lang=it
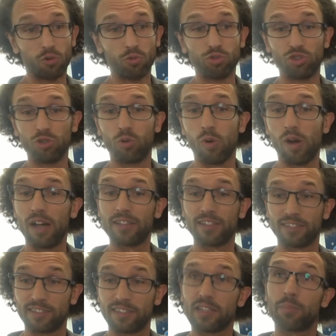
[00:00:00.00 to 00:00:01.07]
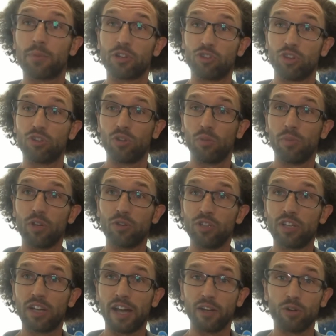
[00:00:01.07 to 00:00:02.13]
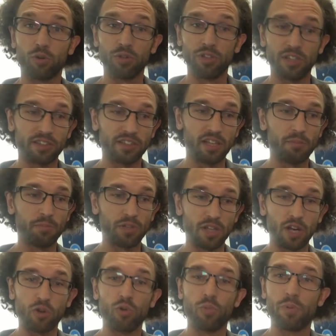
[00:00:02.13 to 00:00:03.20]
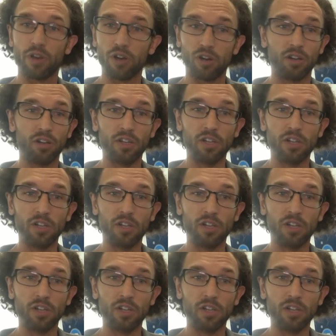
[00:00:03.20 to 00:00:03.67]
con un 50-60% in meno di carico, quindi i tempi di recupero